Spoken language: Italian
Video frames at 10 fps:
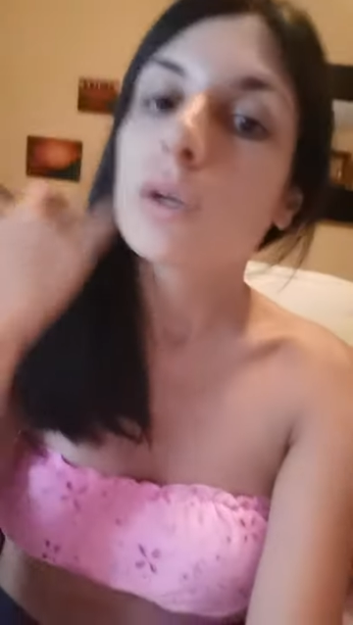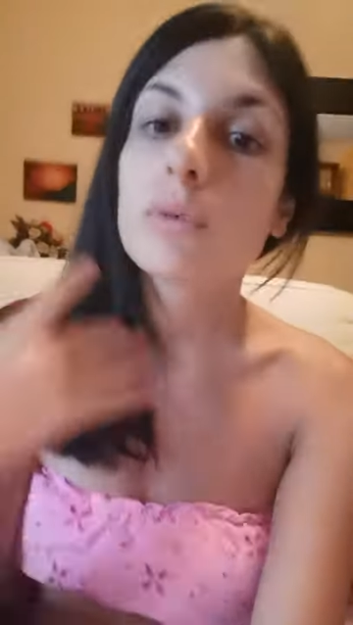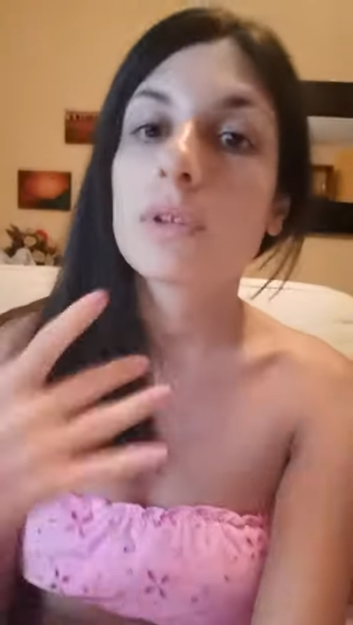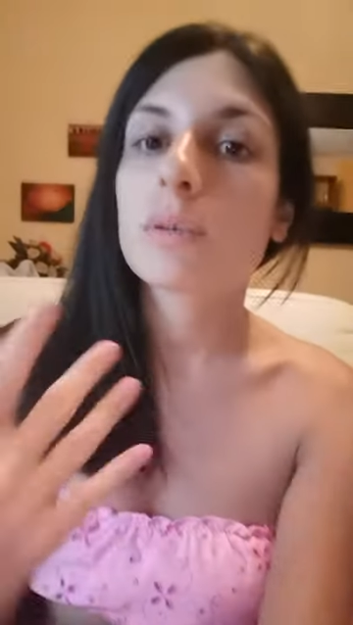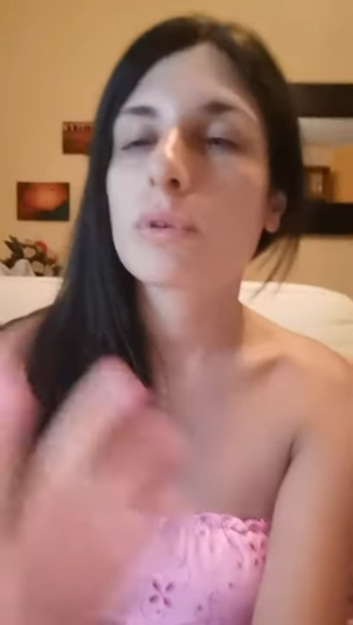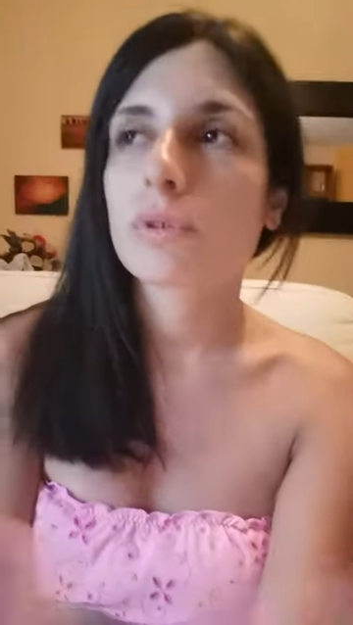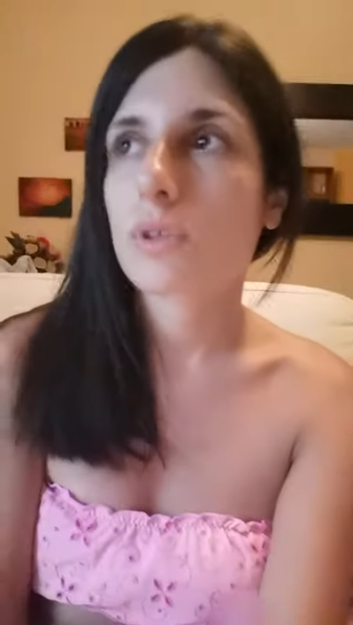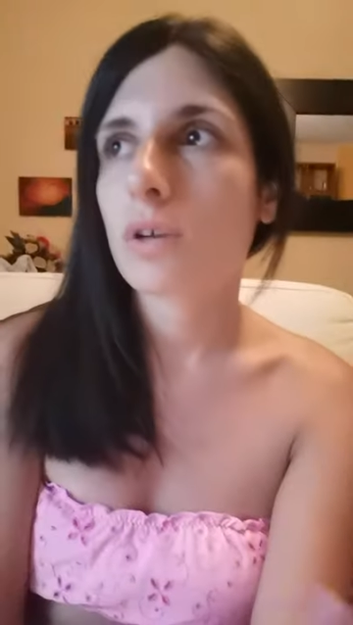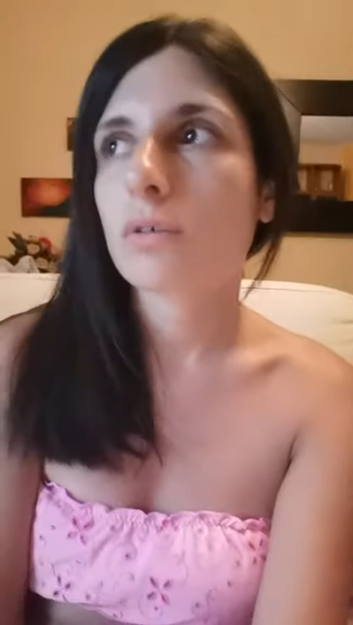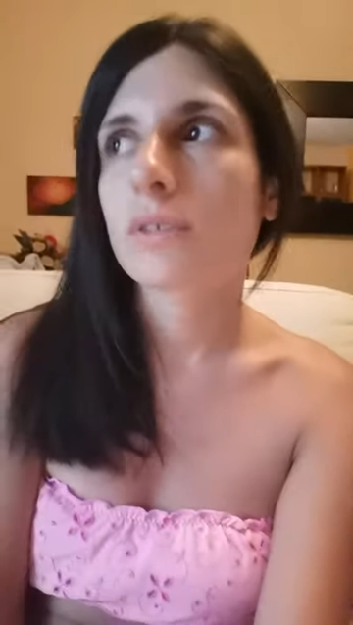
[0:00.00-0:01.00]
quindi posso
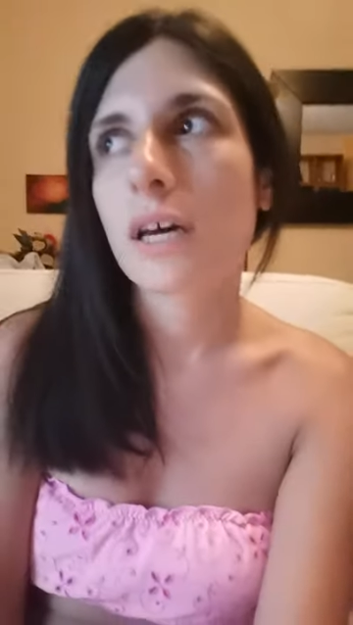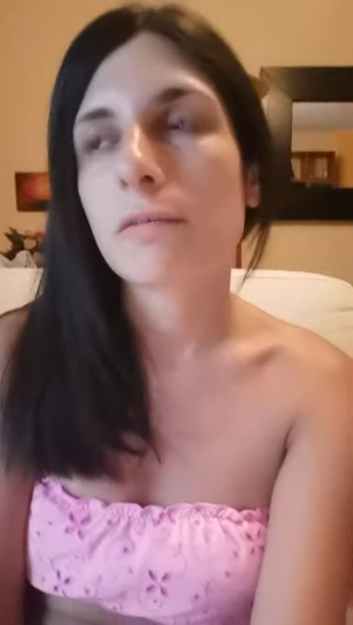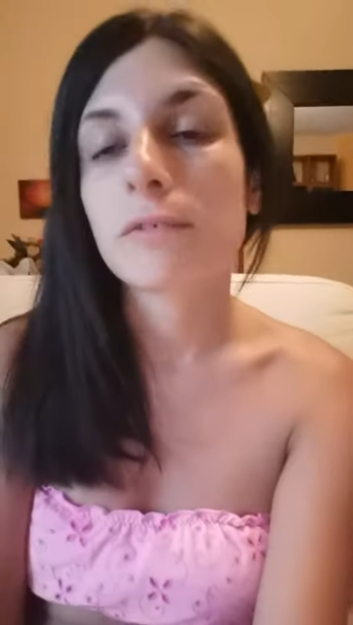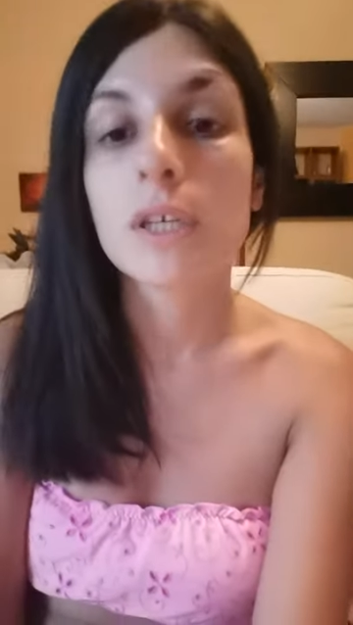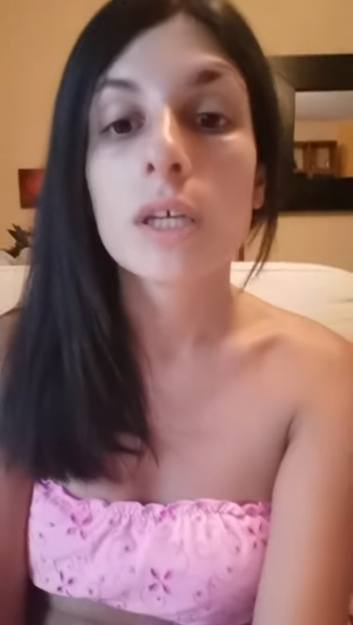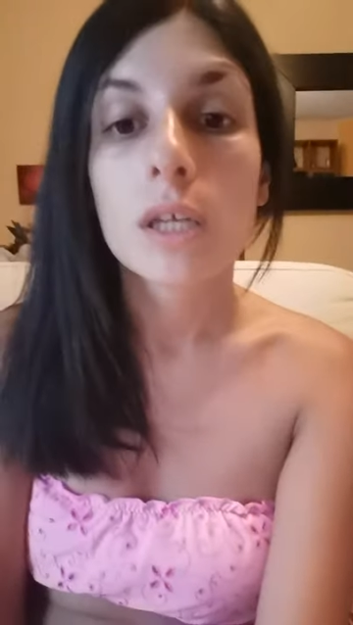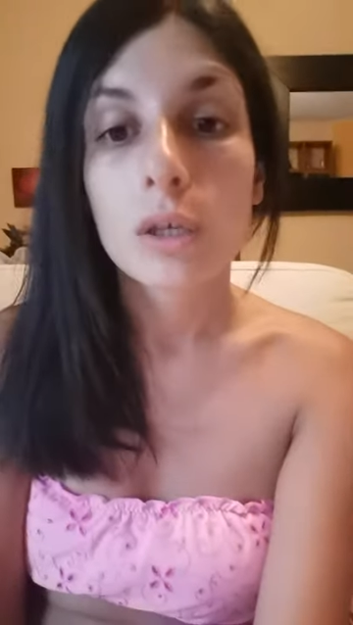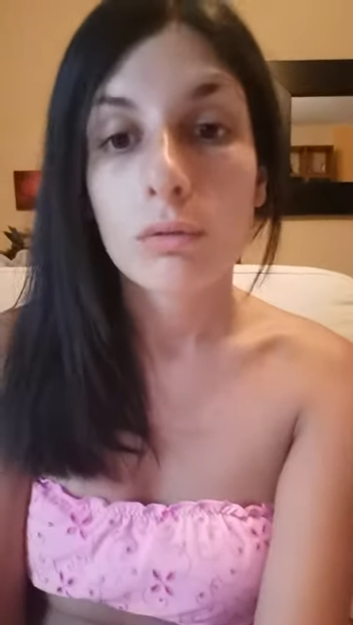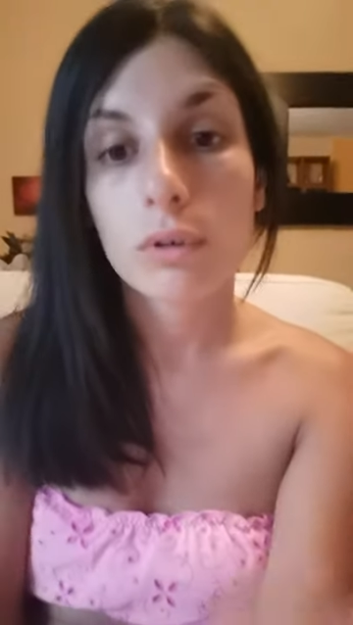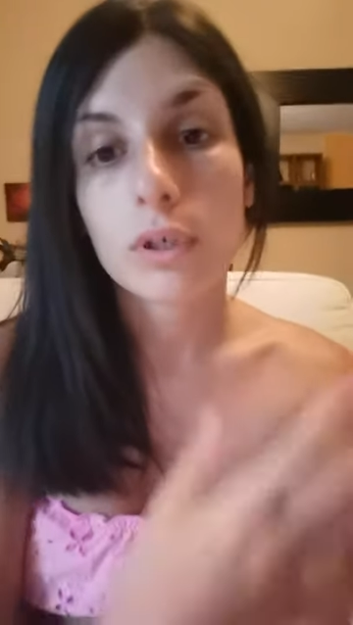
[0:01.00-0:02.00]
raccontarvi
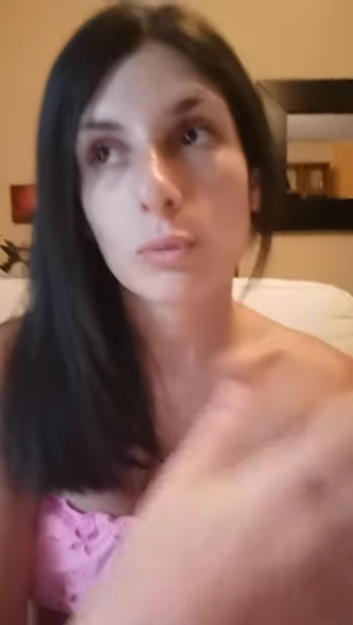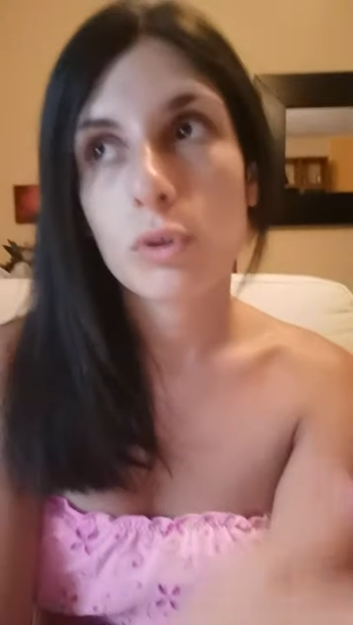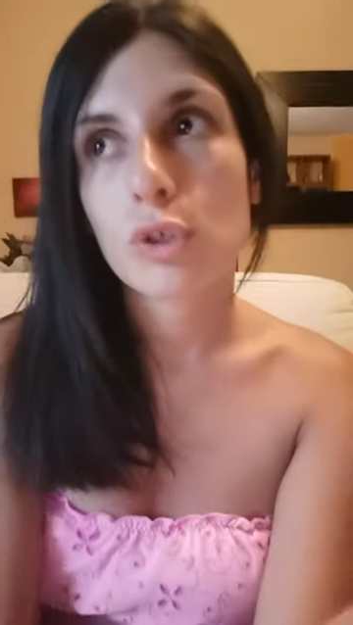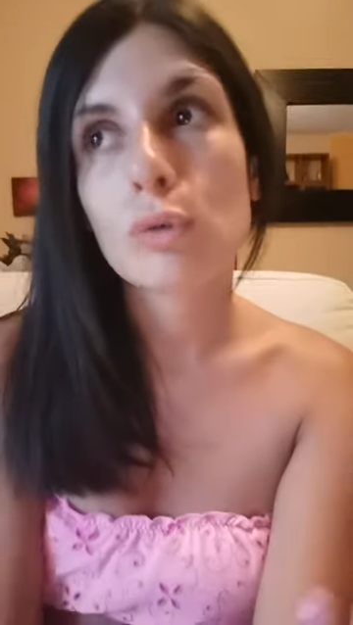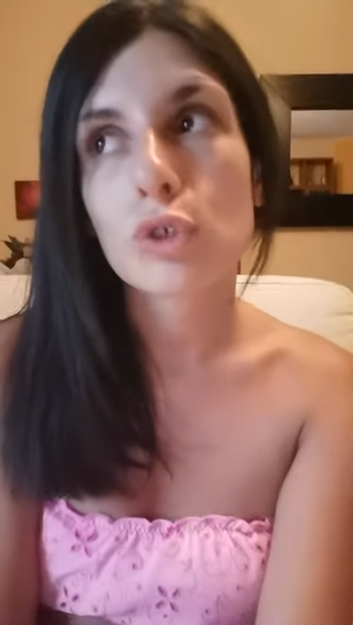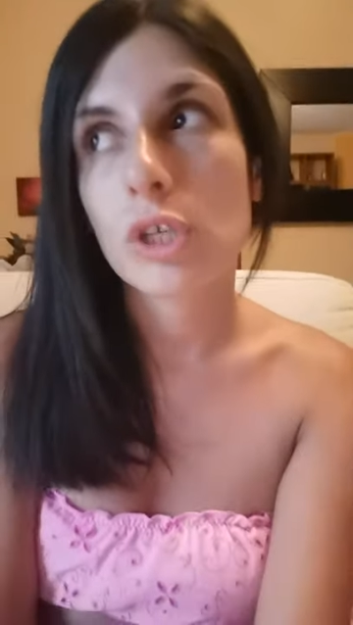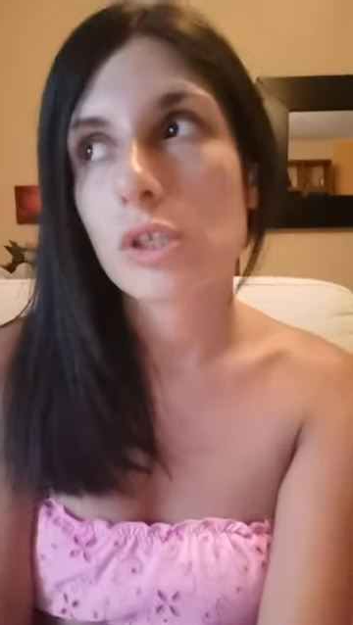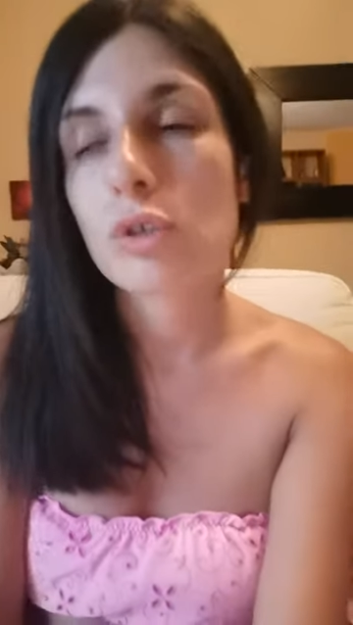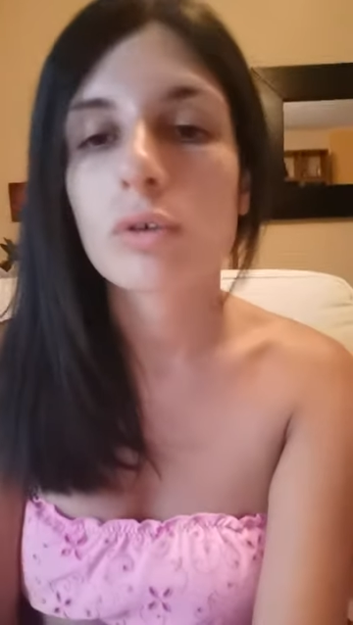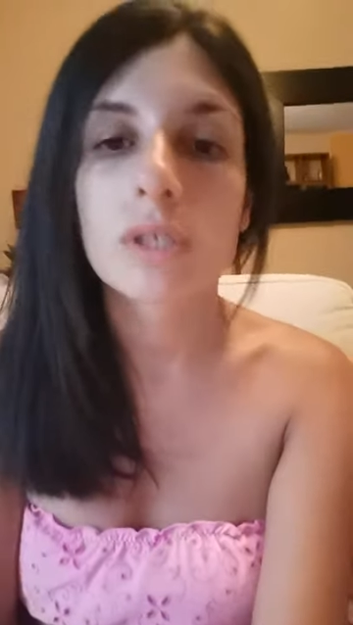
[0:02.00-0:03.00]
quello che mi è
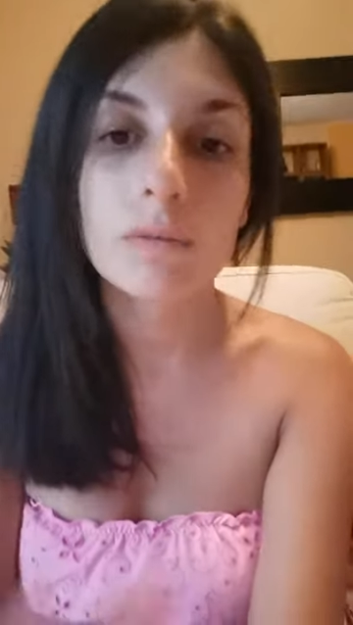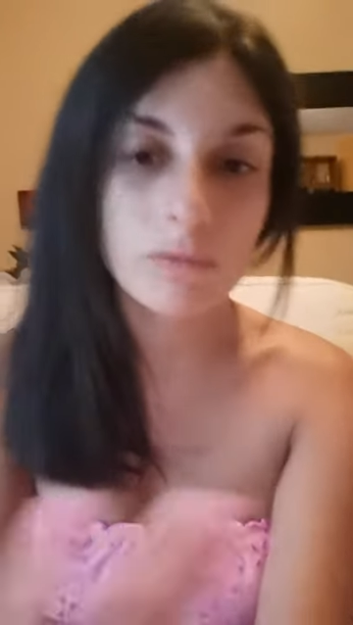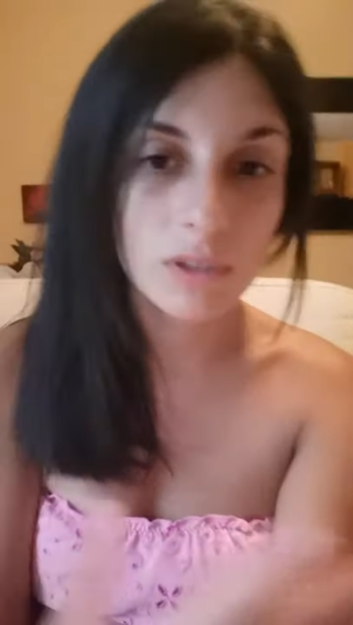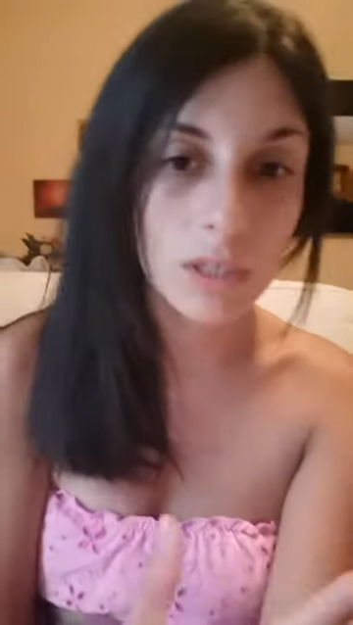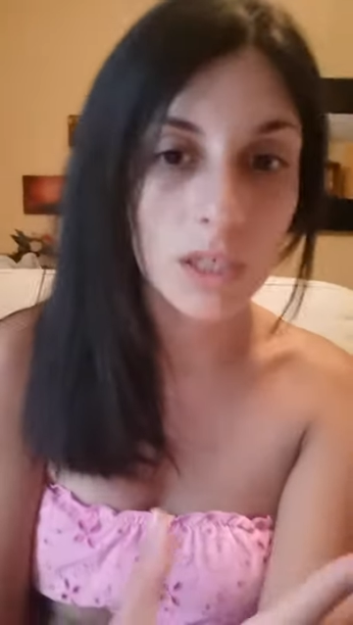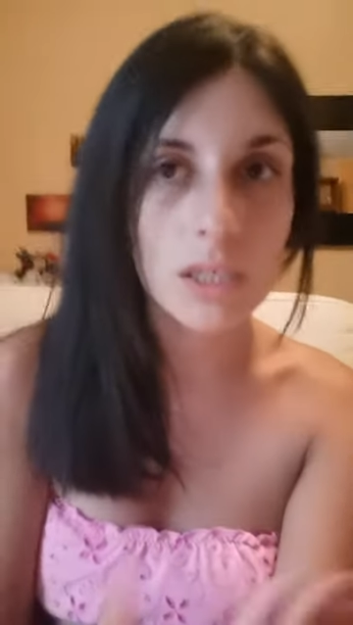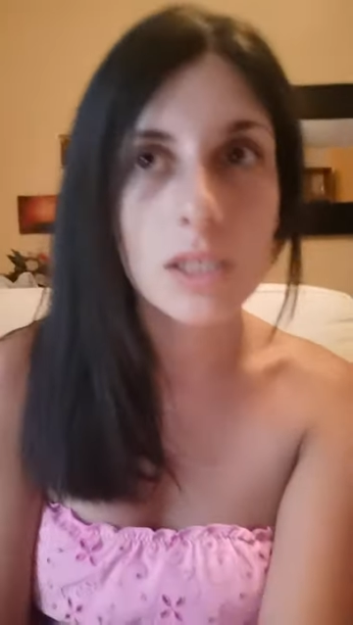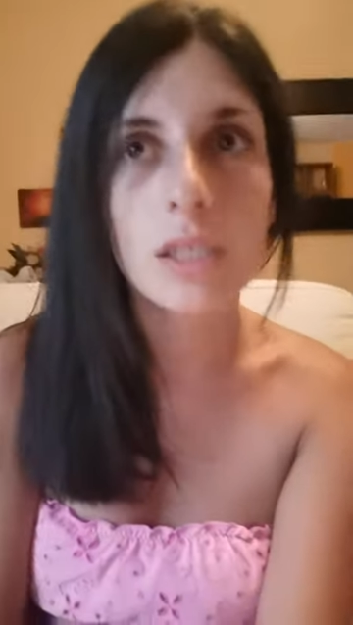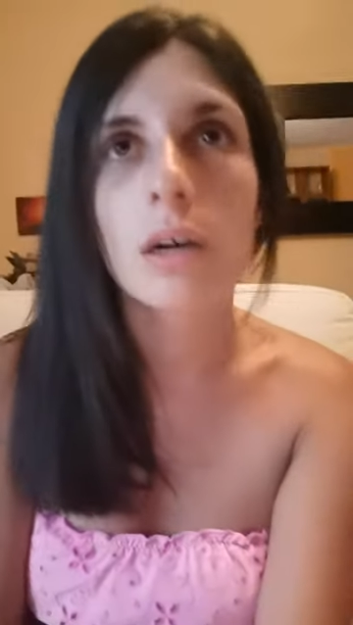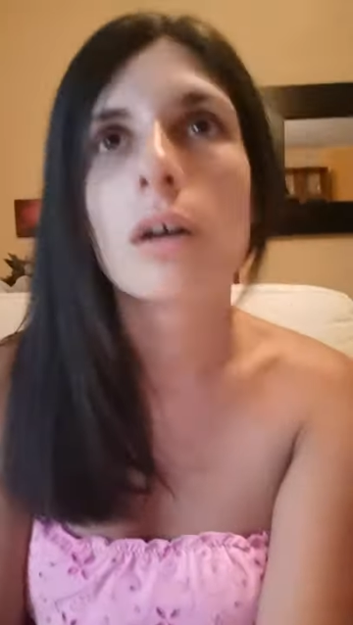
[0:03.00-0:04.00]
successo se vi
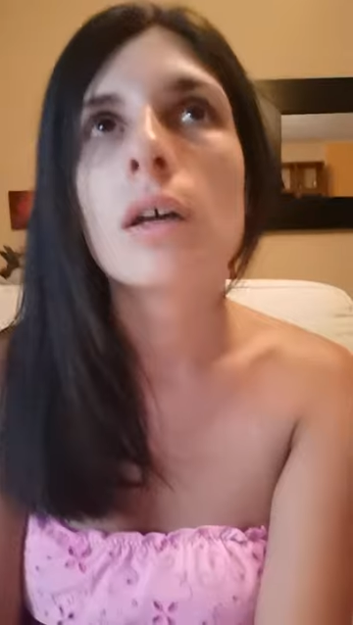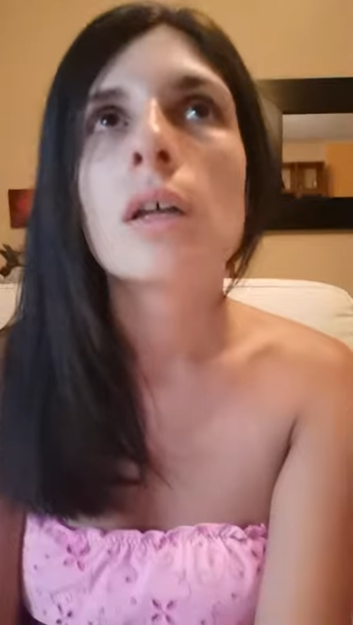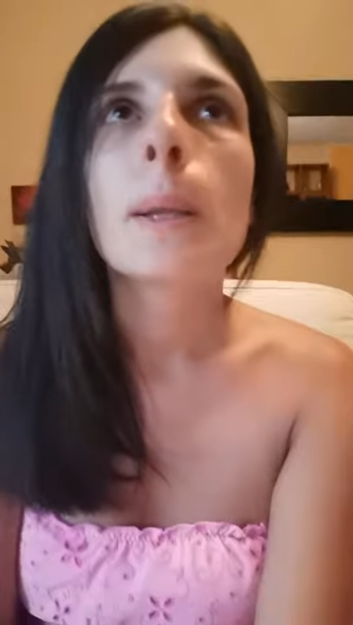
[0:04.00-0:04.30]
interessa